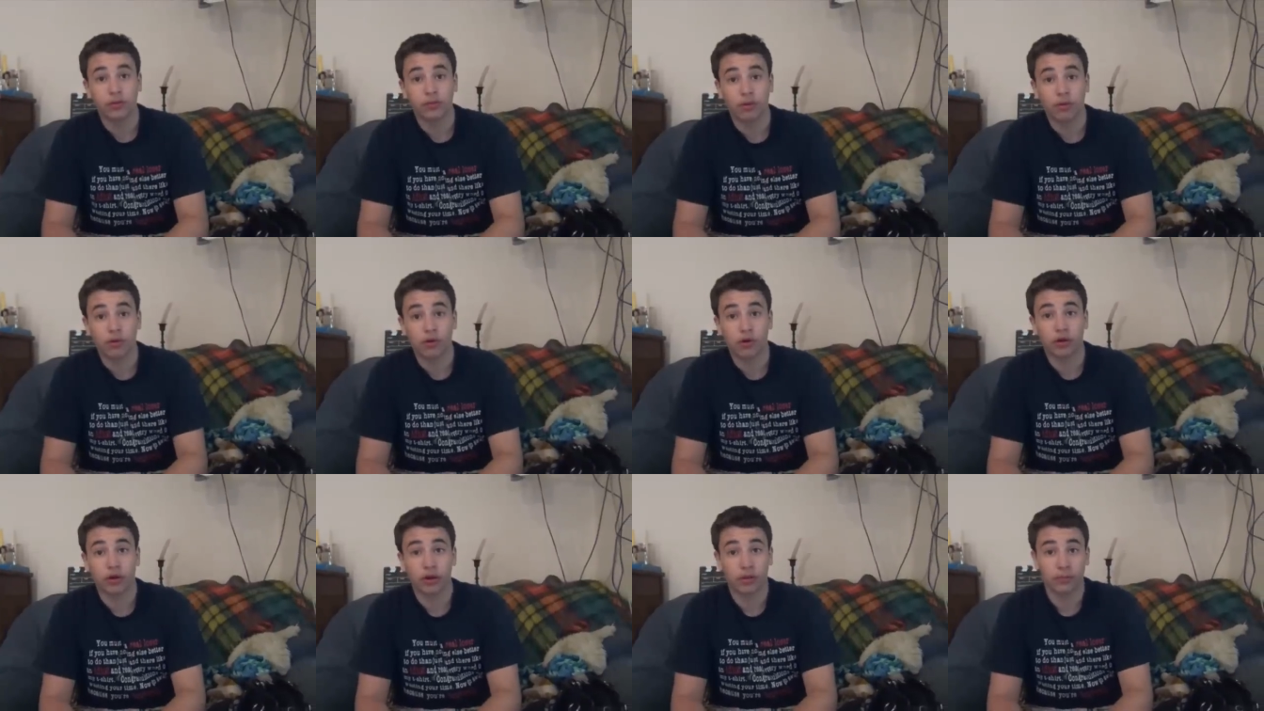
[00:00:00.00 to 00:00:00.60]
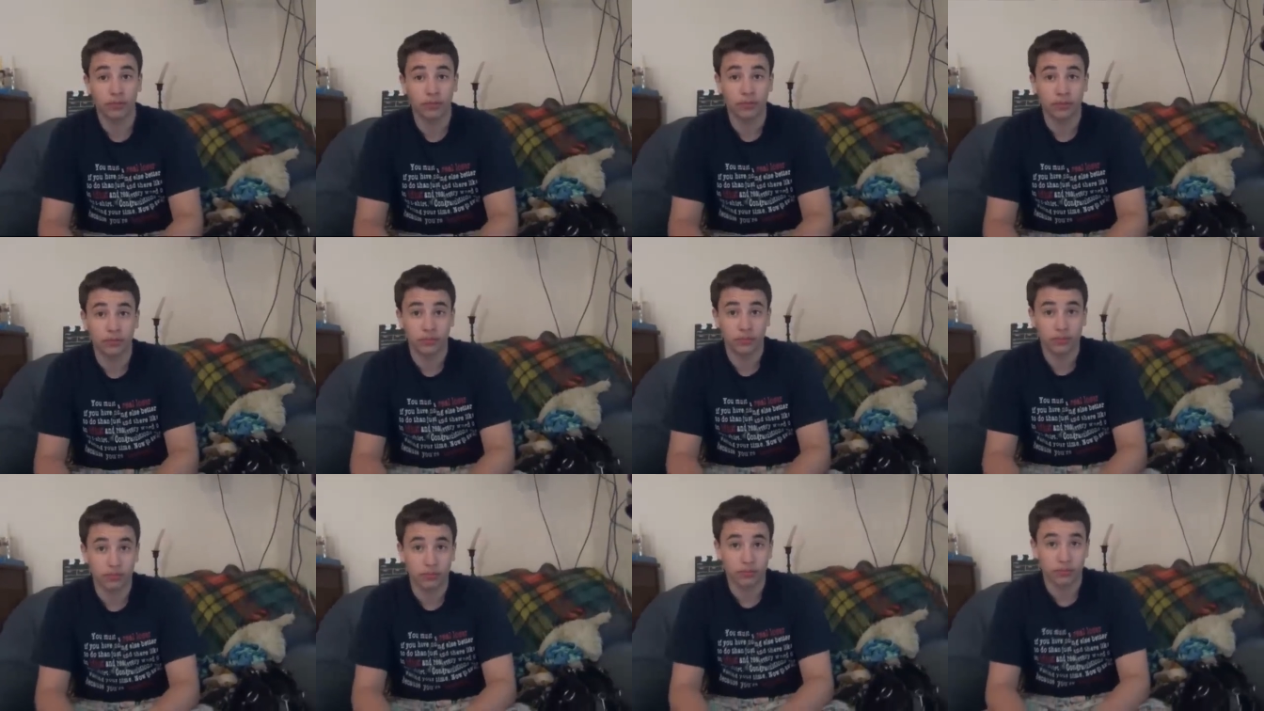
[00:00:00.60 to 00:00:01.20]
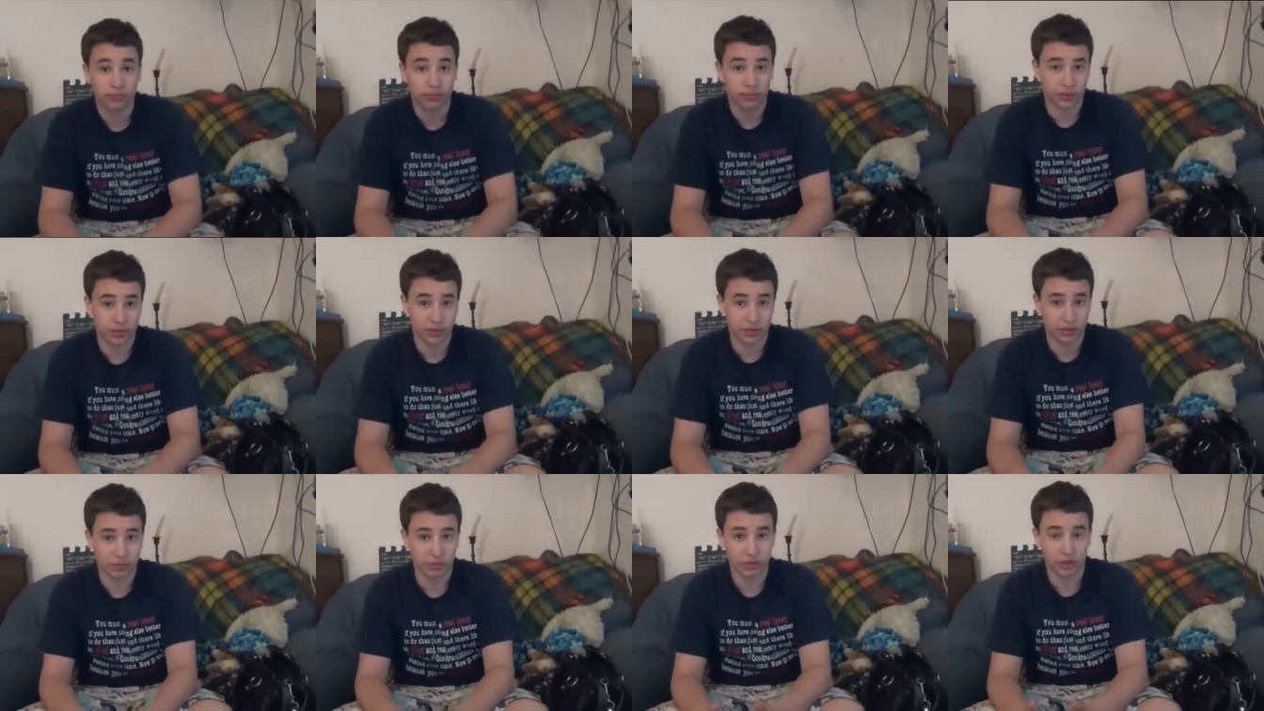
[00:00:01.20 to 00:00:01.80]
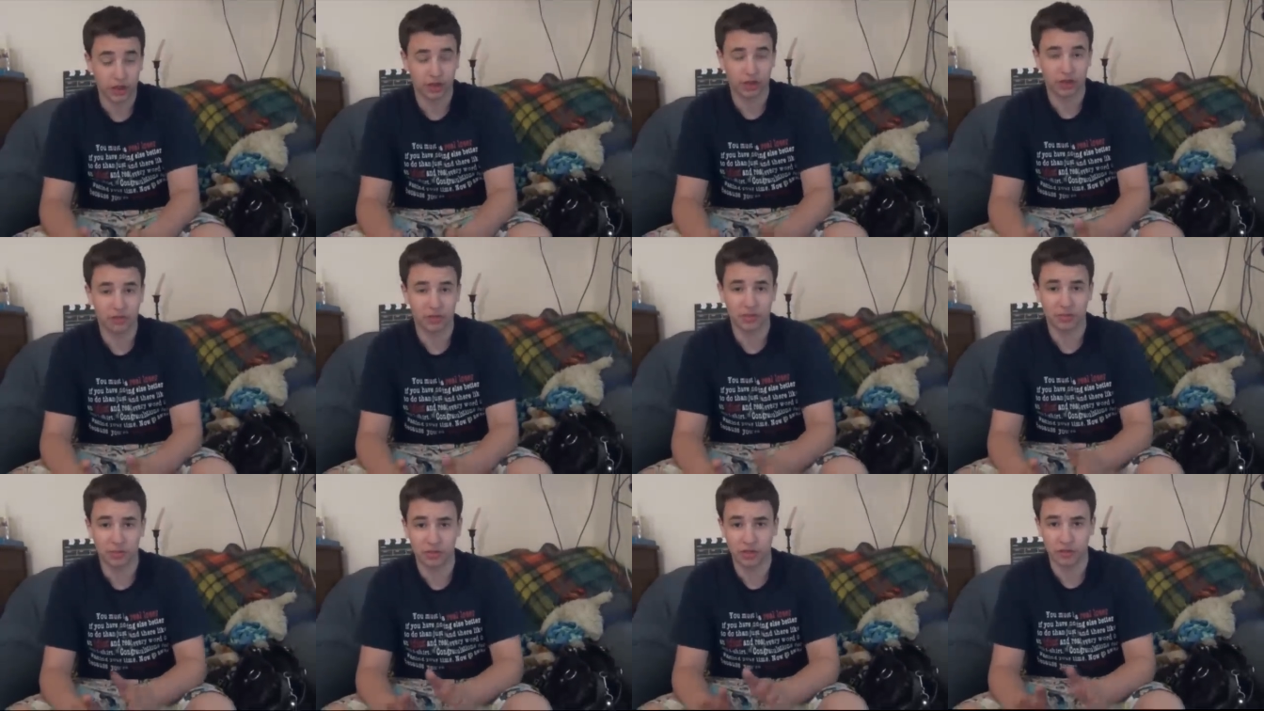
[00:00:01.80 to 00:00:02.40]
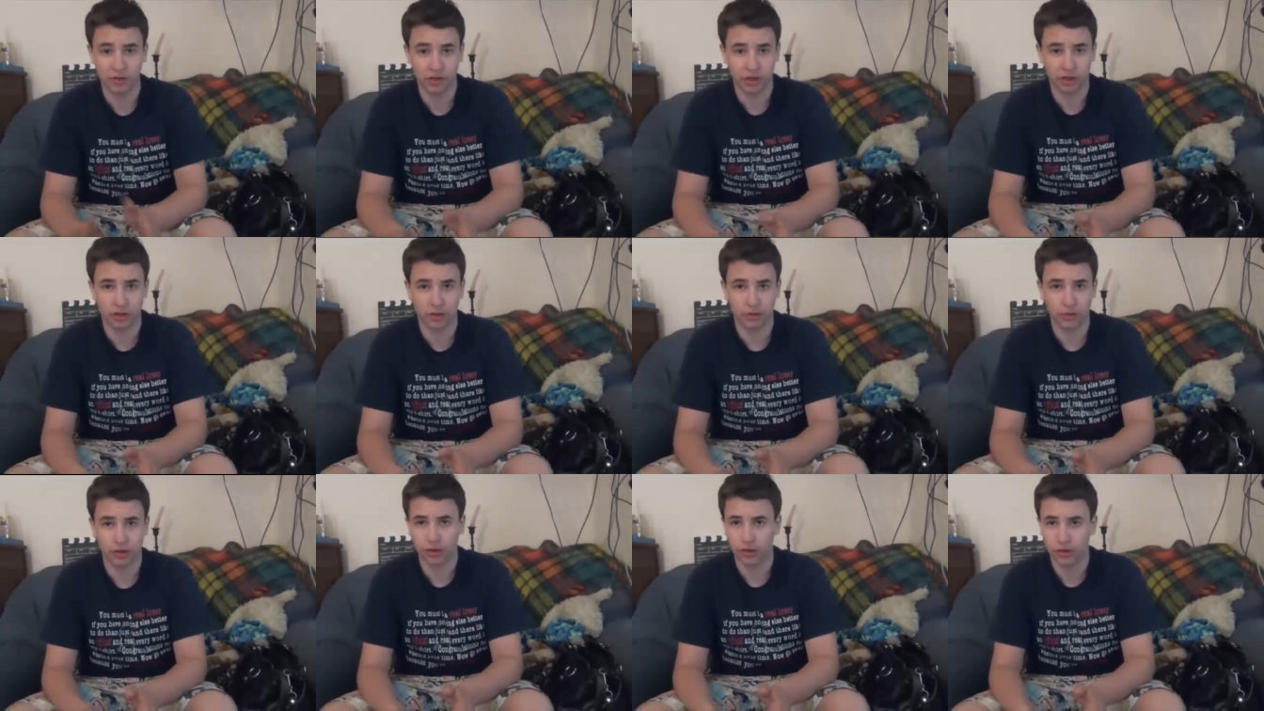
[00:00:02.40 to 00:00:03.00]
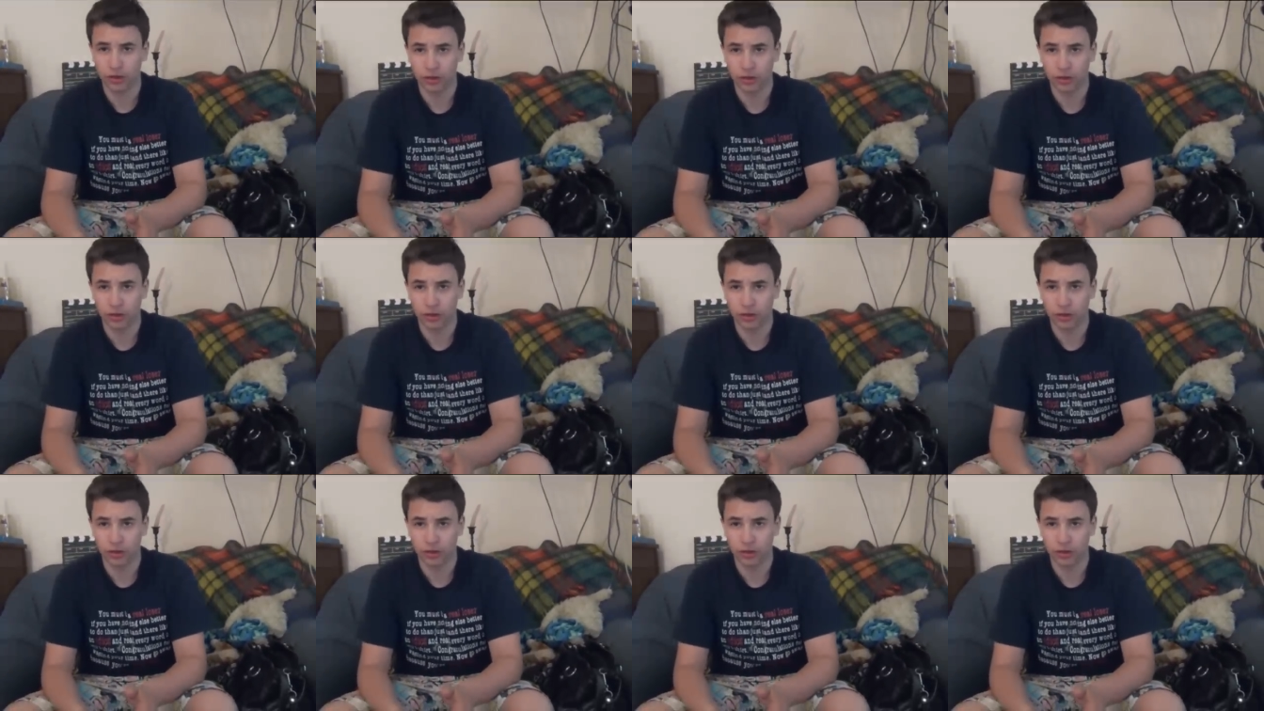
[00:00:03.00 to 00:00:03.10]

помог нам с замечательными спецэффектами